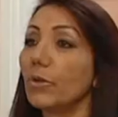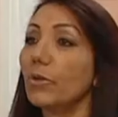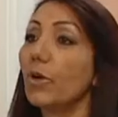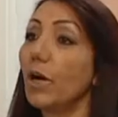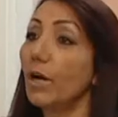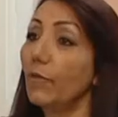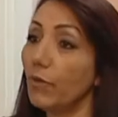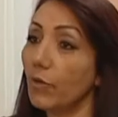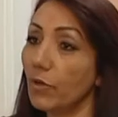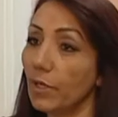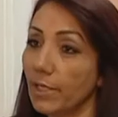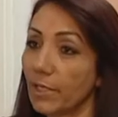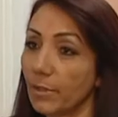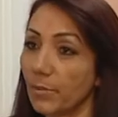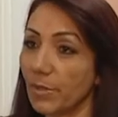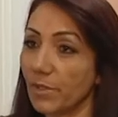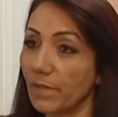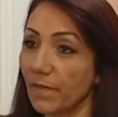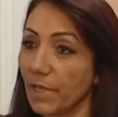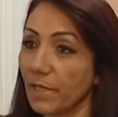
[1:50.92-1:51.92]

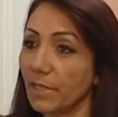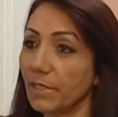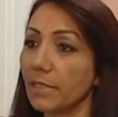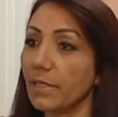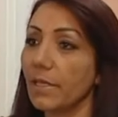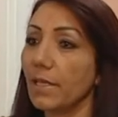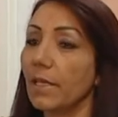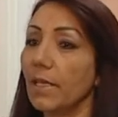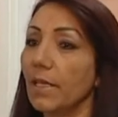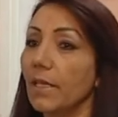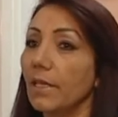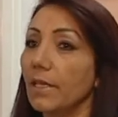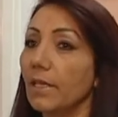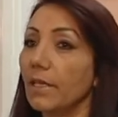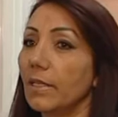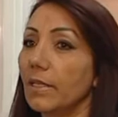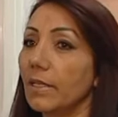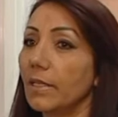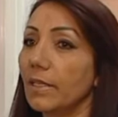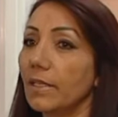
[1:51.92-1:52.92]
Kuaförlerimiz var.
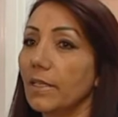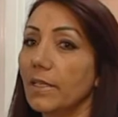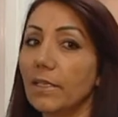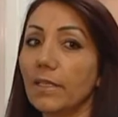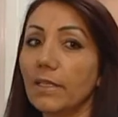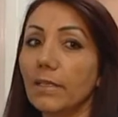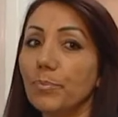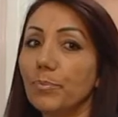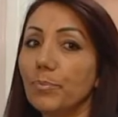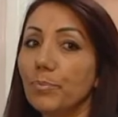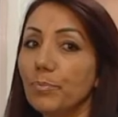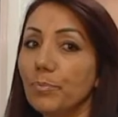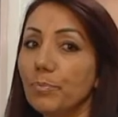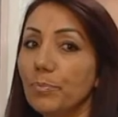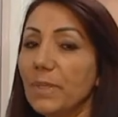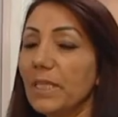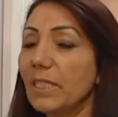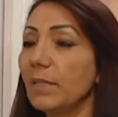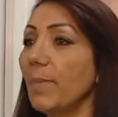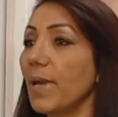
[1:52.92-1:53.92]
E,
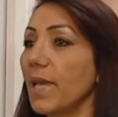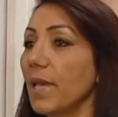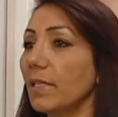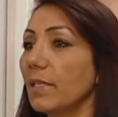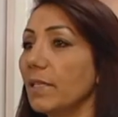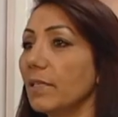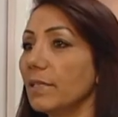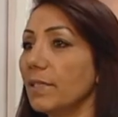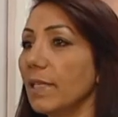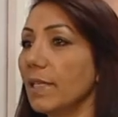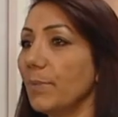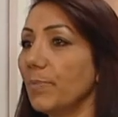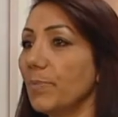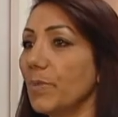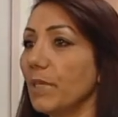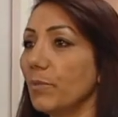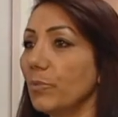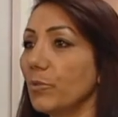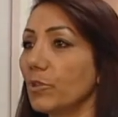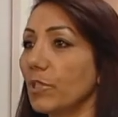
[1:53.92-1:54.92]
bir bayanın
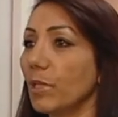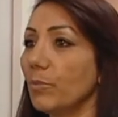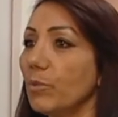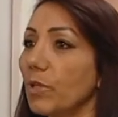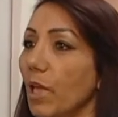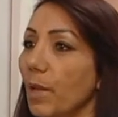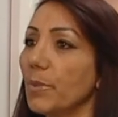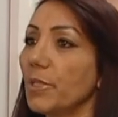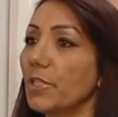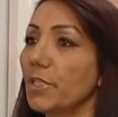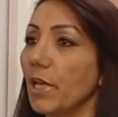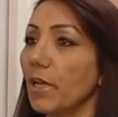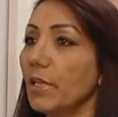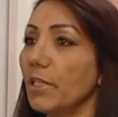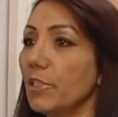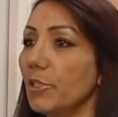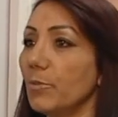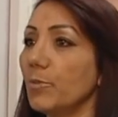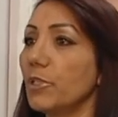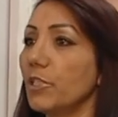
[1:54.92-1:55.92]
gelip de burada bulamayacağı
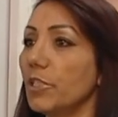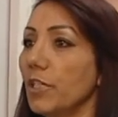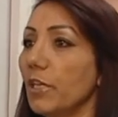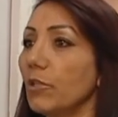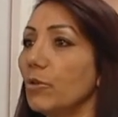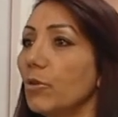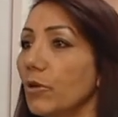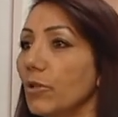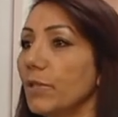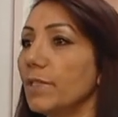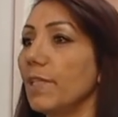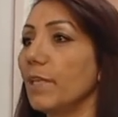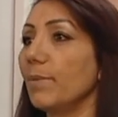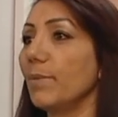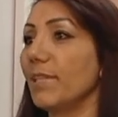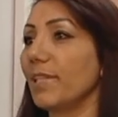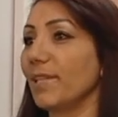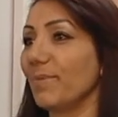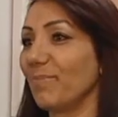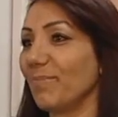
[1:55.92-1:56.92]
hiçbir şey yok
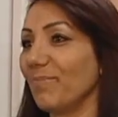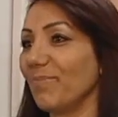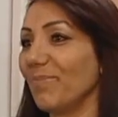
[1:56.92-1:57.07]
diyebilirim.